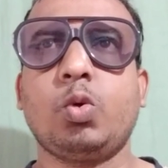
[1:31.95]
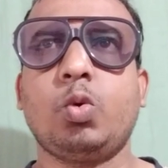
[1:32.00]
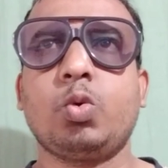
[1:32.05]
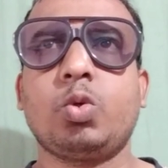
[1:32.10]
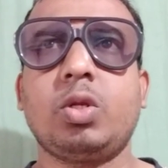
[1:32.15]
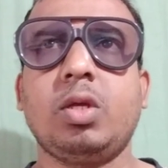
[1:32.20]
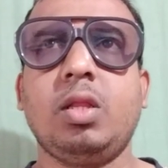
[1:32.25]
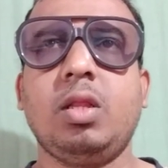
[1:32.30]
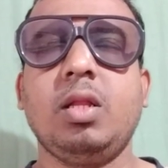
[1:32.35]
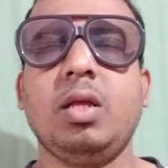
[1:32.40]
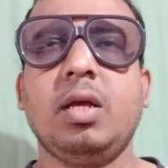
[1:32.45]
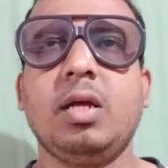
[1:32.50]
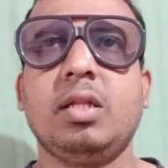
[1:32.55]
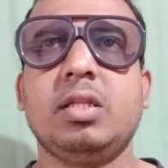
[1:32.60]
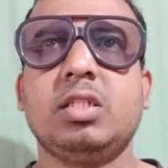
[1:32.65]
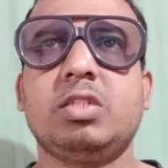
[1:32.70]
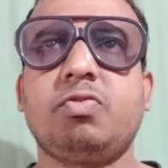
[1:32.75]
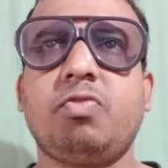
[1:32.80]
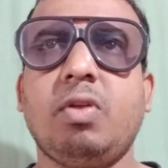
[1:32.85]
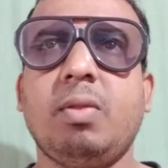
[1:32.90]
टोटल
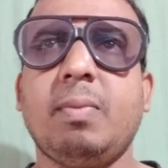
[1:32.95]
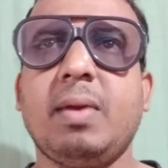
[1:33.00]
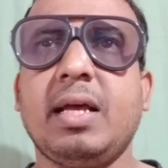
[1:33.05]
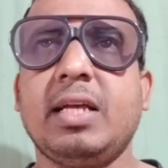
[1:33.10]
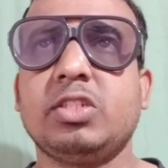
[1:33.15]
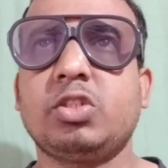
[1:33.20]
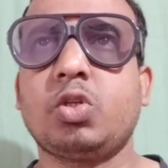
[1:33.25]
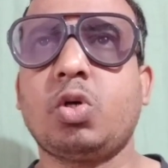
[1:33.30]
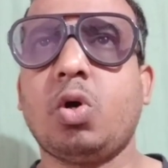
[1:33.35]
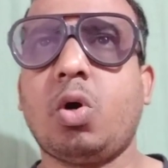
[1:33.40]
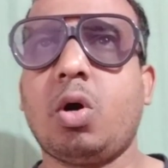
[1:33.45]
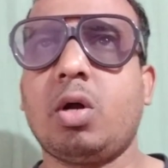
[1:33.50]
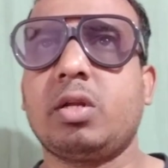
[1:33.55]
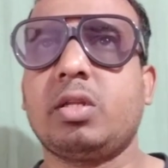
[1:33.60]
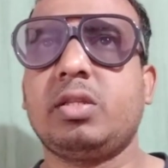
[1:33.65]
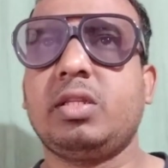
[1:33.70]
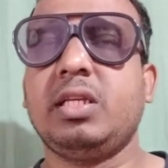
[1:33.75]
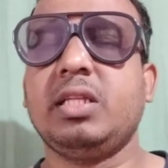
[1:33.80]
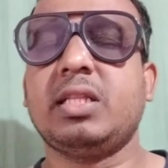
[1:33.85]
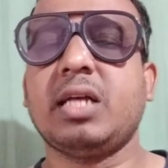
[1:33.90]
दिस फिल्म हैज
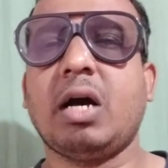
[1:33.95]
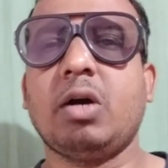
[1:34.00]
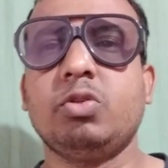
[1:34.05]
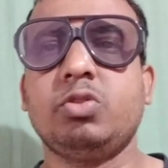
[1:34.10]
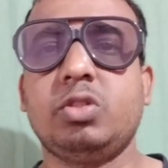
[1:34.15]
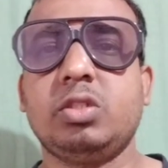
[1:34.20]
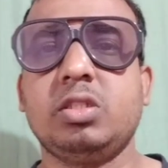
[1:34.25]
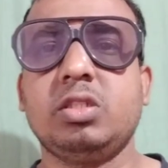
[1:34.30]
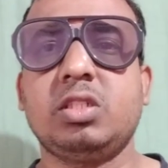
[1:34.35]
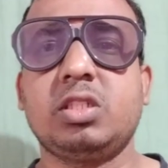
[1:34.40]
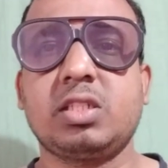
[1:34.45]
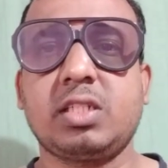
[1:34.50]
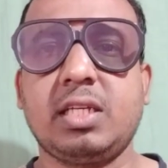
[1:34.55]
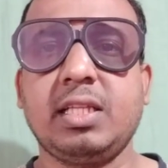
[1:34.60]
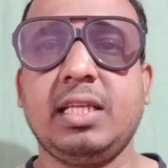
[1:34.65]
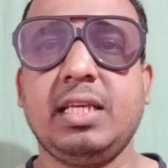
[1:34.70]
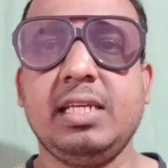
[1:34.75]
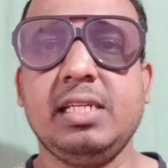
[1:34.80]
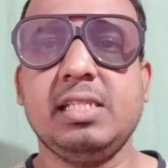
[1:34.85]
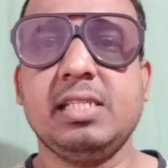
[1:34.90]
गॉट थ्री थाउजेंड
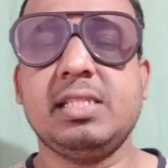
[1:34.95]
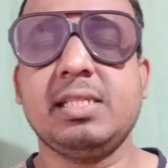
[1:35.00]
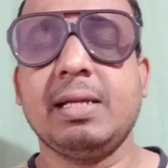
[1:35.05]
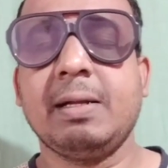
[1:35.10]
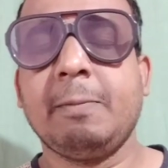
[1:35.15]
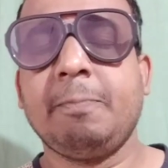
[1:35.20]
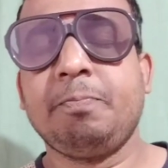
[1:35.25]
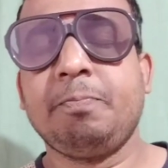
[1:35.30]
स्क्रीन्स